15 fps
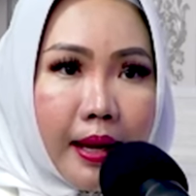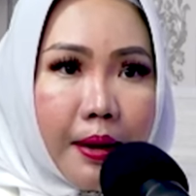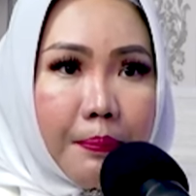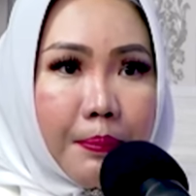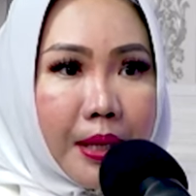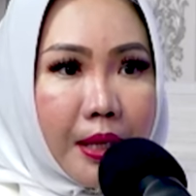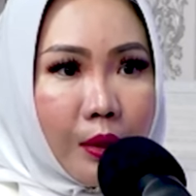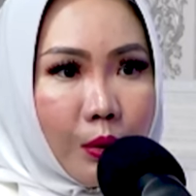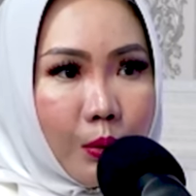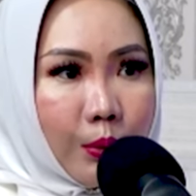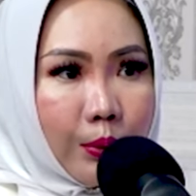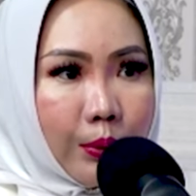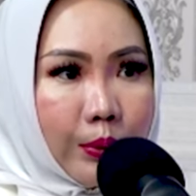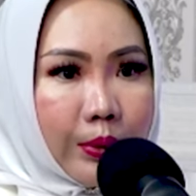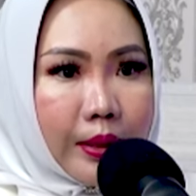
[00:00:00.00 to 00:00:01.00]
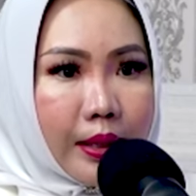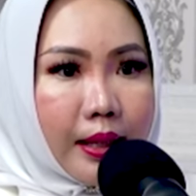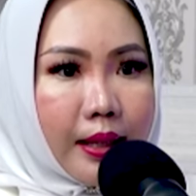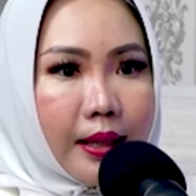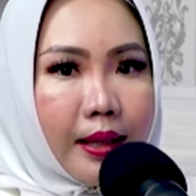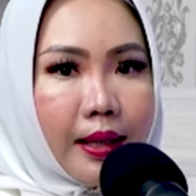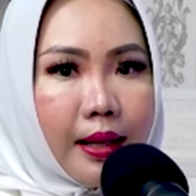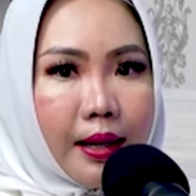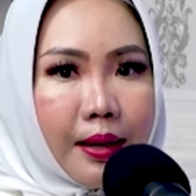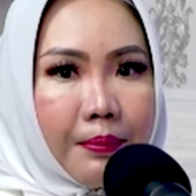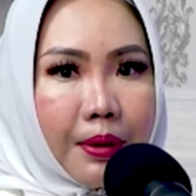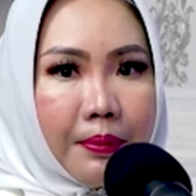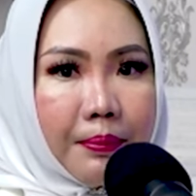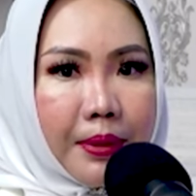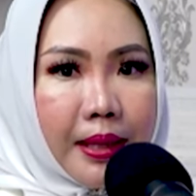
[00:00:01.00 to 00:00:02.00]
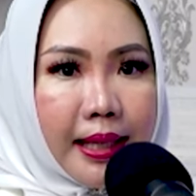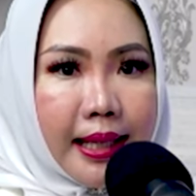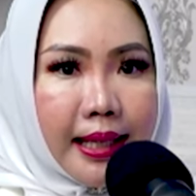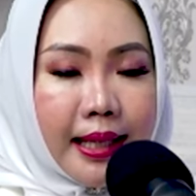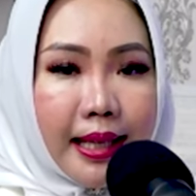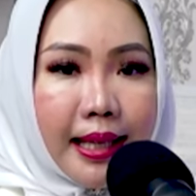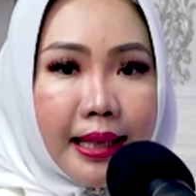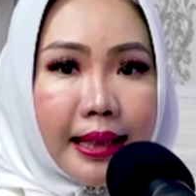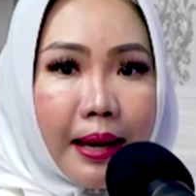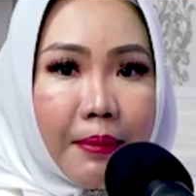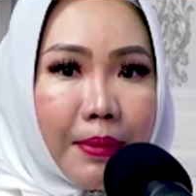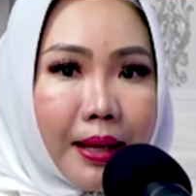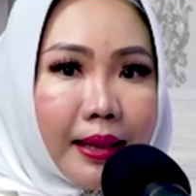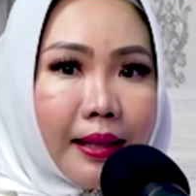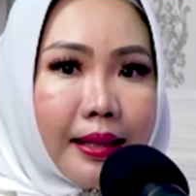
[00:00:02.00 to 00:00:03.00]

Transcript: minggu uh, memiliki tema